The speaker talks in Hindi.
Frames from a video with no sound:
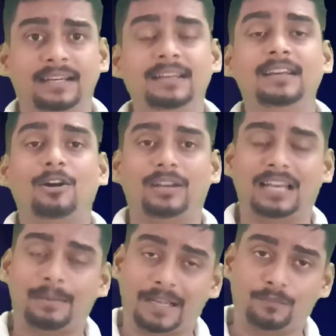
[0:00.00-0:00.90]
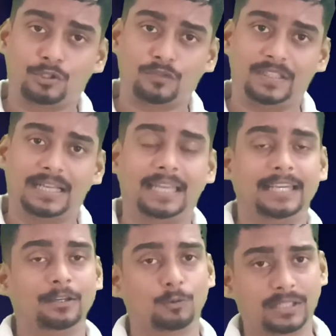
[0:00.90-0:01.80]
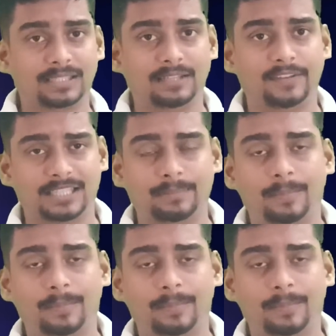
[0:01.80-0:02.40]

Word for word: है और इलाहाबाद विश्वविद्यालय की नोटिस के विषय